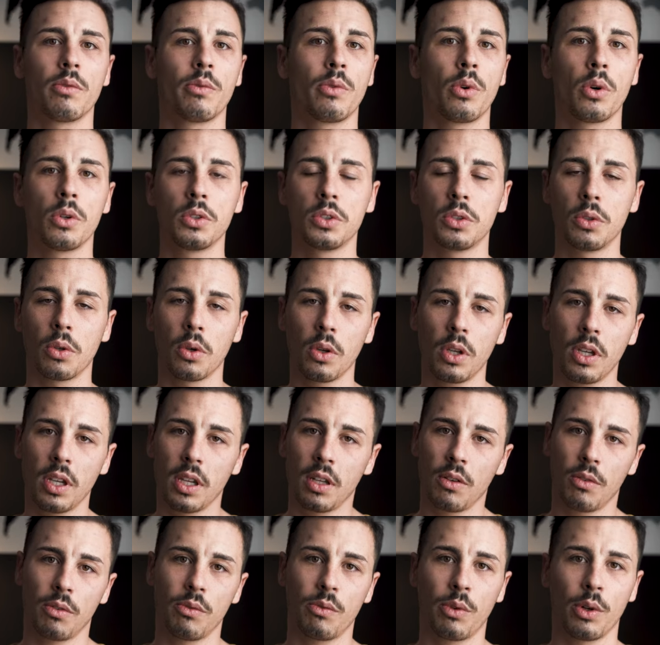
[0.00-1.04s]
vor und zurück
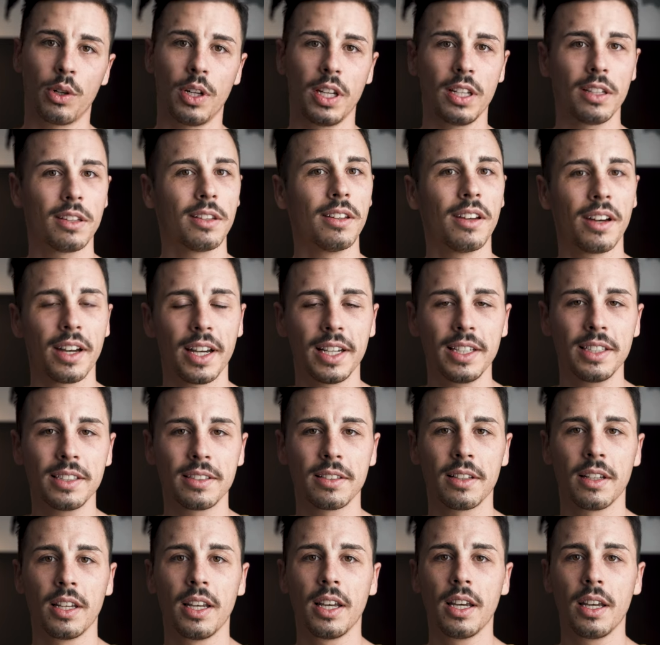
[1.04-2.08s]
gehen und von links nach
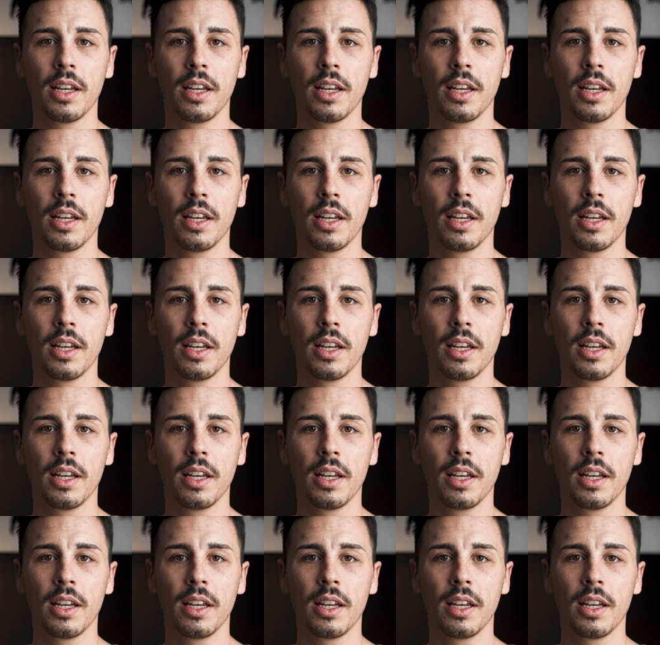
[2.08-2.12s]
rechts